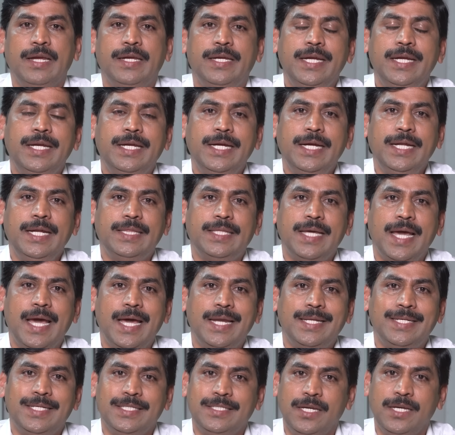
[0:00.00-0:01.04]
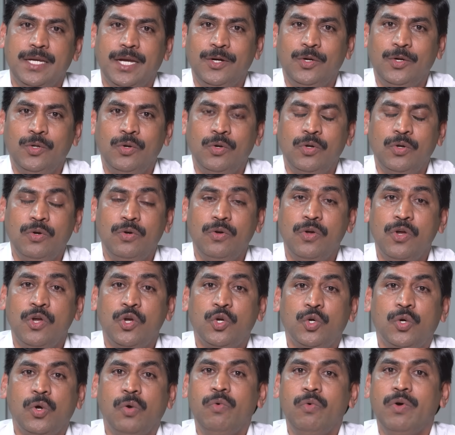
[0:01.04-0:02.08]
టీటీడీ తయారు చేసిన లడ్డూల్లో
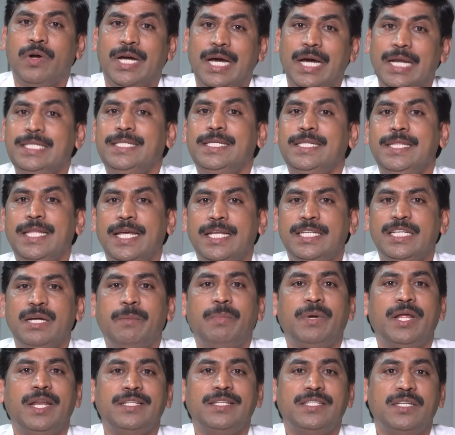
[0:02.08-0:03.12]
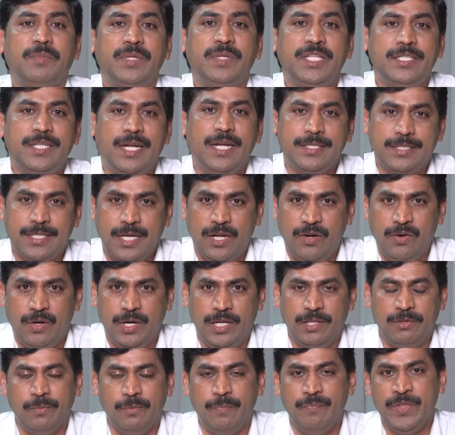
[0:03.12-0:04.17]
కొవ్వు కలిసింది అని చెప్పడానికి సంబంధించిన ఆస్కారం
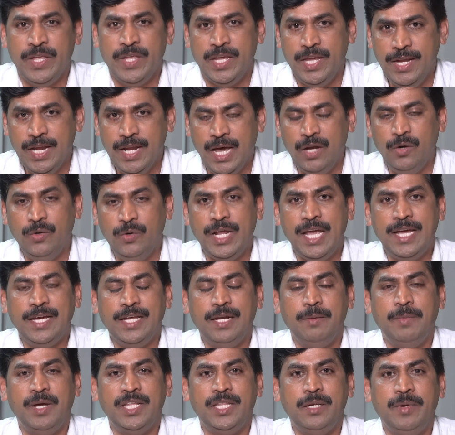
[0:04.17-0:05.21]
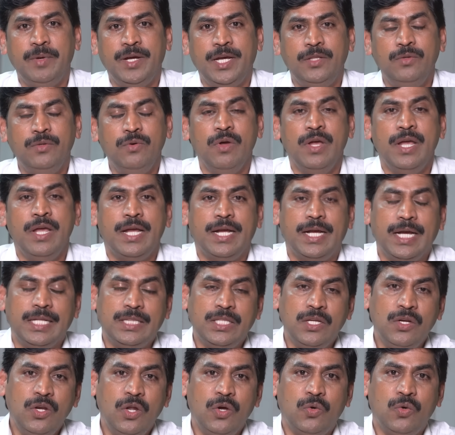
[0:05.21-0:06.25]
లేదు ఈ నాలుగు ట్యాంకర్లు మాత్రమే కాదు
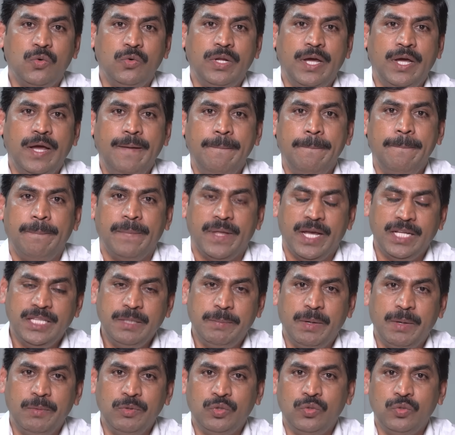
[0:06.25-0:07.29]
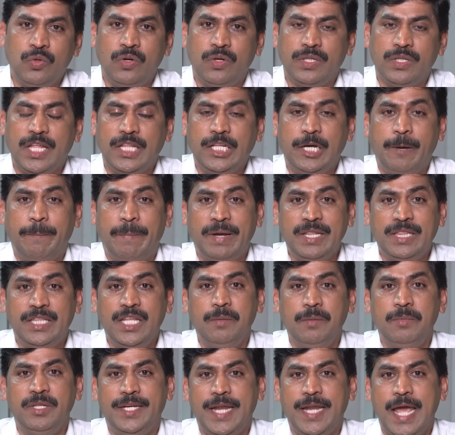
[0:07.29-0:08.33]
గతంలో కూడా గత ప్రభుత్వంలో దాదాపు
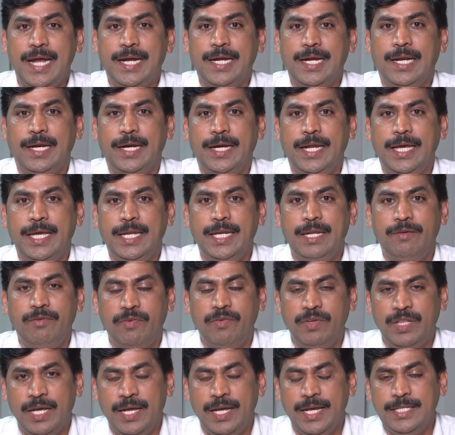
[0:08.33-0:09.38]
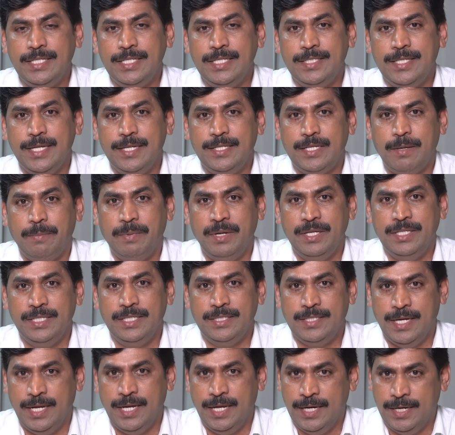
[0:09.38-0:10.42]
పద్దెనిమిది ట్యాంకర్ల నెయ్యిని వివిధ ఏజెన్సీలు సప్లై
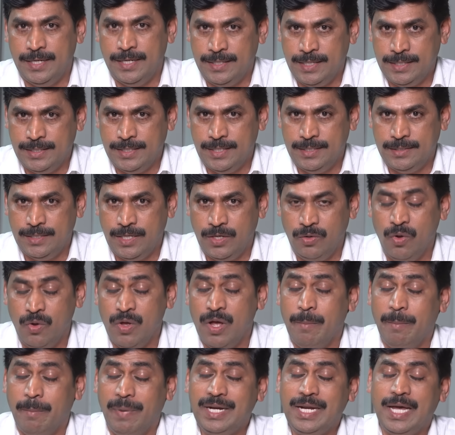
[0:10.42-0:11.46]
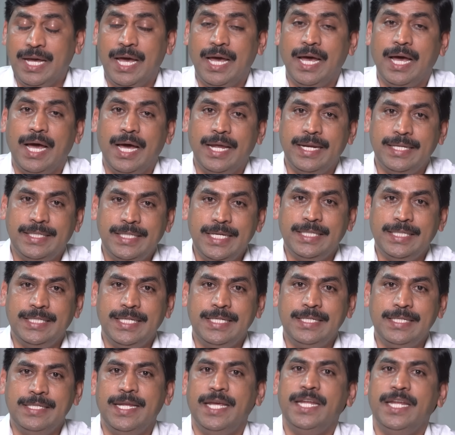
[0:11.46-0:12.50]
చేసిన నెయ్యిని రిజెక్ట్ చేశారు బట్ ఆ రిజెక్ట్
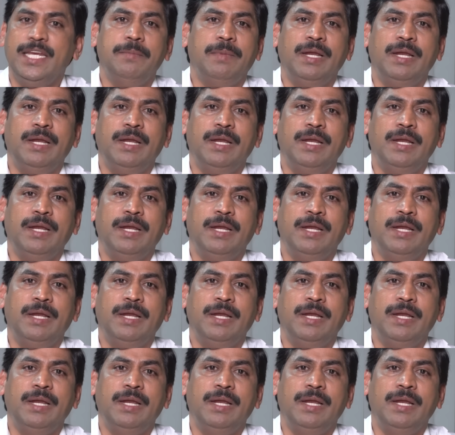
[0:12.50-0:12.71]
చేసిన నెయ్యిని